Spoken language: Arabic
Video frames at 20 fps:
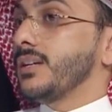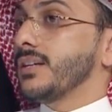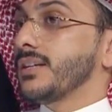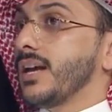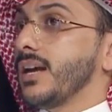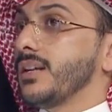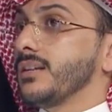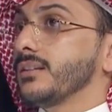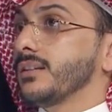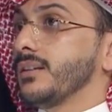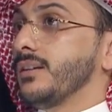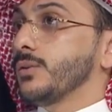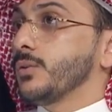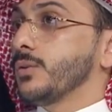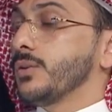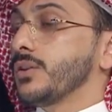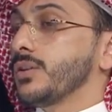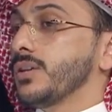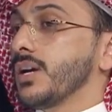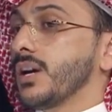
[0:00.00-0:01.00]
اللي كان يطلع
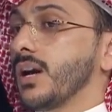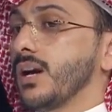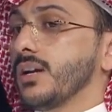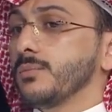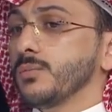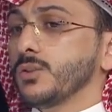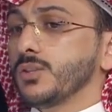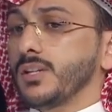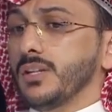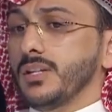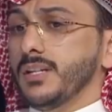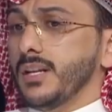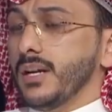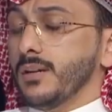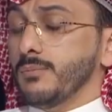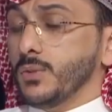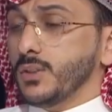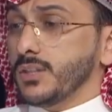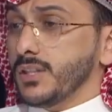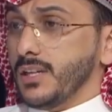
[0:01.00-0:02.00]
يقول لك يا اخي انا مستحيل
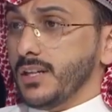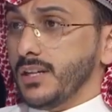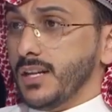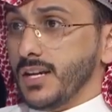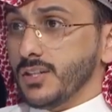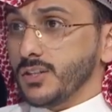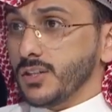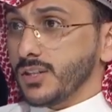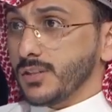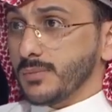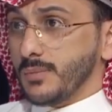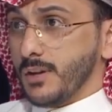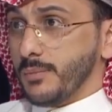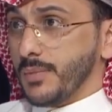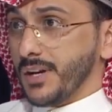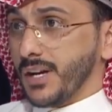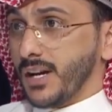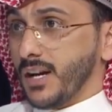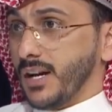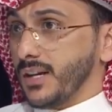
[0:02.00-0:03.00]
مستحيل اجلس مع
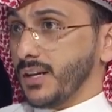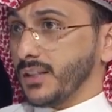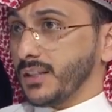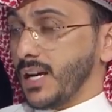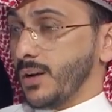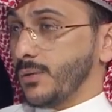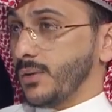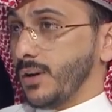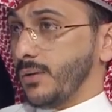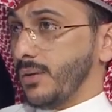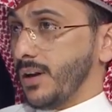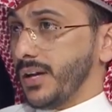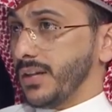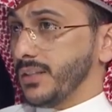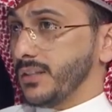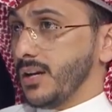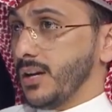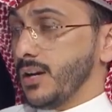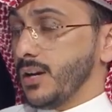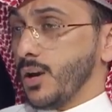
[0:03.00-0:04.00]
مراه على طاوله
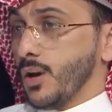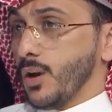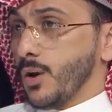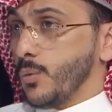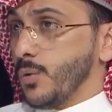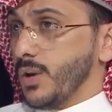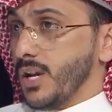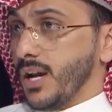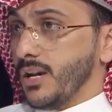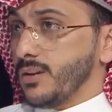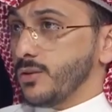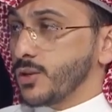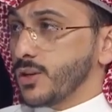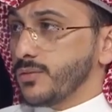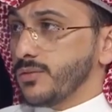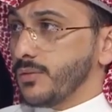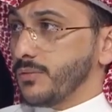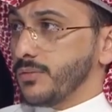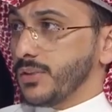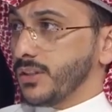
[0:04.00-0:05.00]
واحده والان
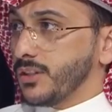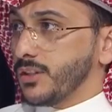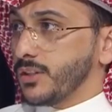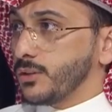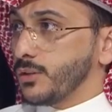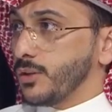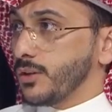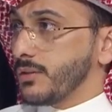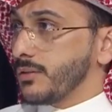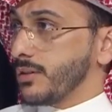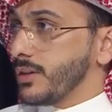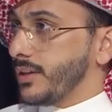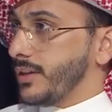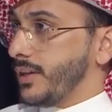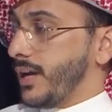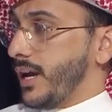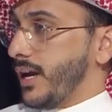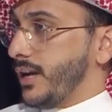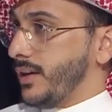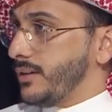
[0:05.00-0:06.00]
نشوفهم في التيك توك
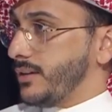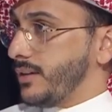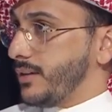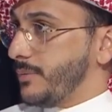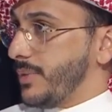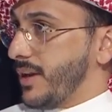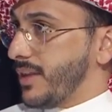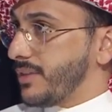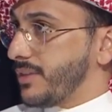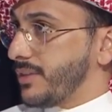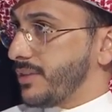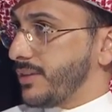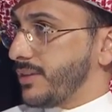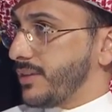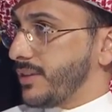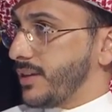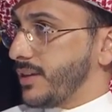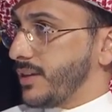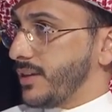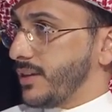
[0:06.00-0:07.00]
يعني
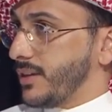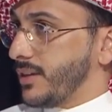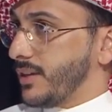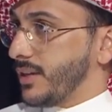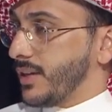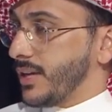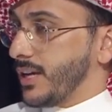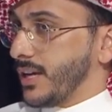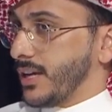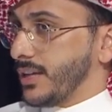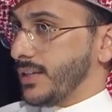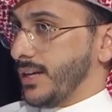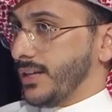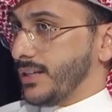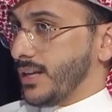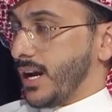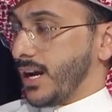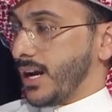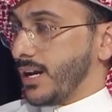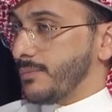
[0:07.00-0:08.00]
بث
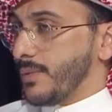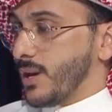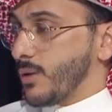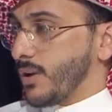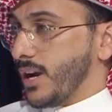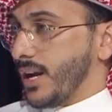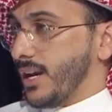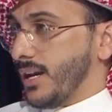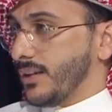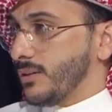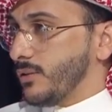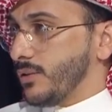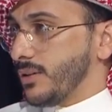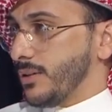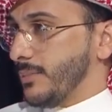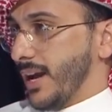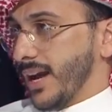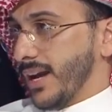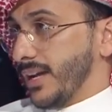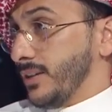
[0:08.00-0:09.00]
يعني اقل ما يقال عنه
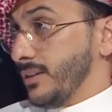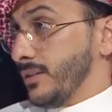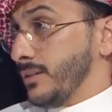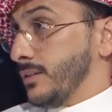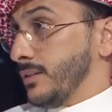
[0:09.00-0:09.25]
اباحي